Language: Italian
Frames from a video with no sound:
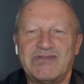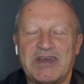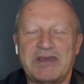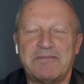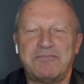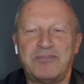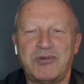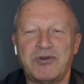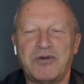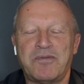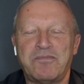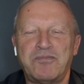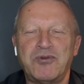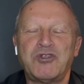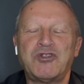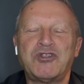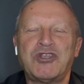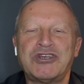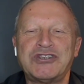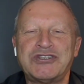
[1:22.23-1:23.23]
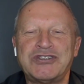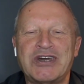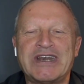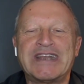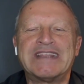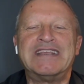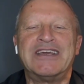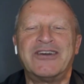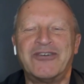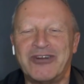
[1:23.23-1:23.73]
eh, più, piuttosto
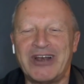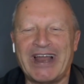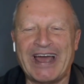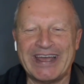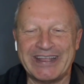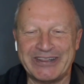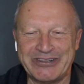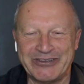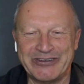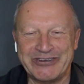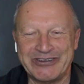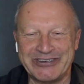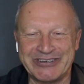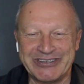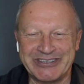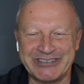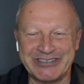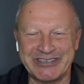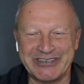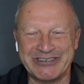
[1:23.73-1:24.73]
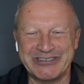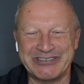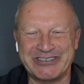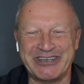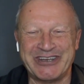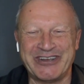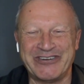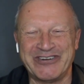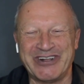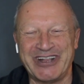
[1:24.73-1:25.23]
articolato, se
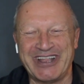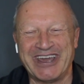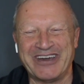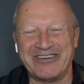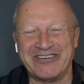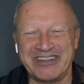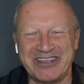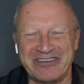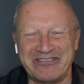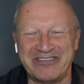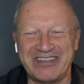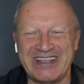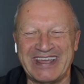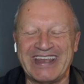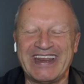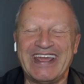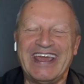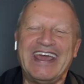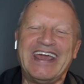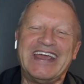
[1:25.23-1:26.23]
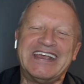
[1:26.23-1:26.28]
così lo vogliamo definire,